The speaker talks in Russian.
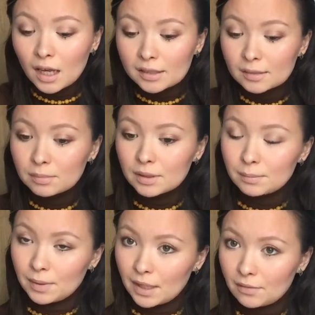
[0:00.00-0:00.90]
Это было
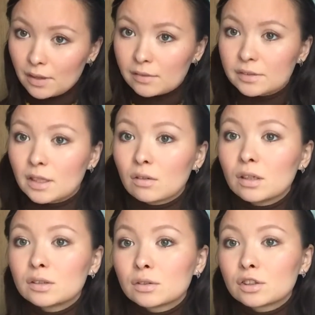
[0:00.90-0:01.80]
первое.
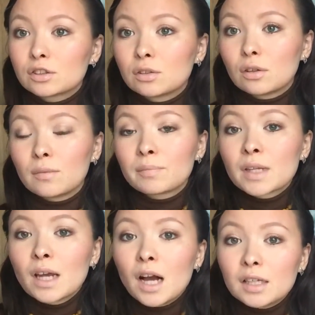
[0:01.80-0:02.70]
Второе, то, что
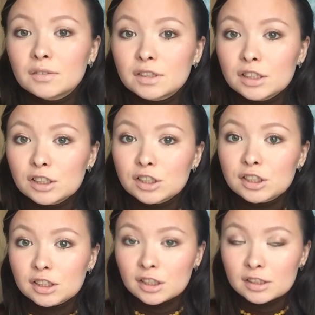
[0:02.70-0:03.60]
в
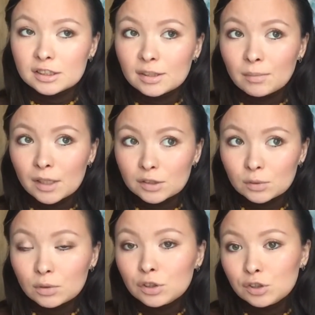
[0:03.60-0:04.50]
2014
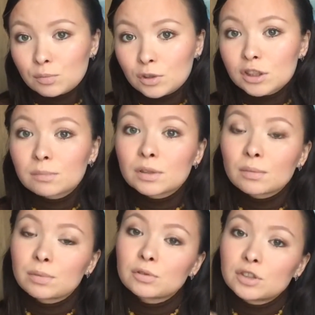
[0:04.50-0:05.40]
году еще можно было
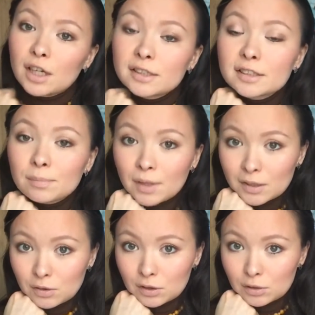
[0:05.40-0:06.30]
получать
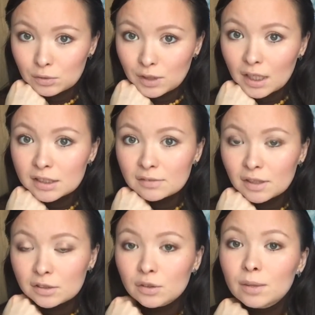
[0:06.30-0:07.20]
стипендию от государства,
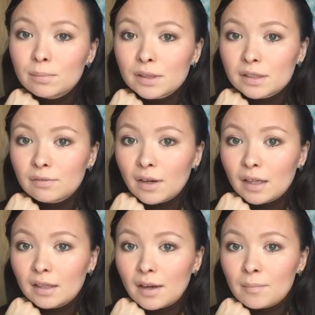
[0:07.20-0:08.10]
которая
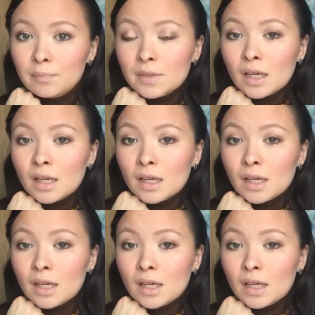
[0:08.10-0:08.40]
покрывала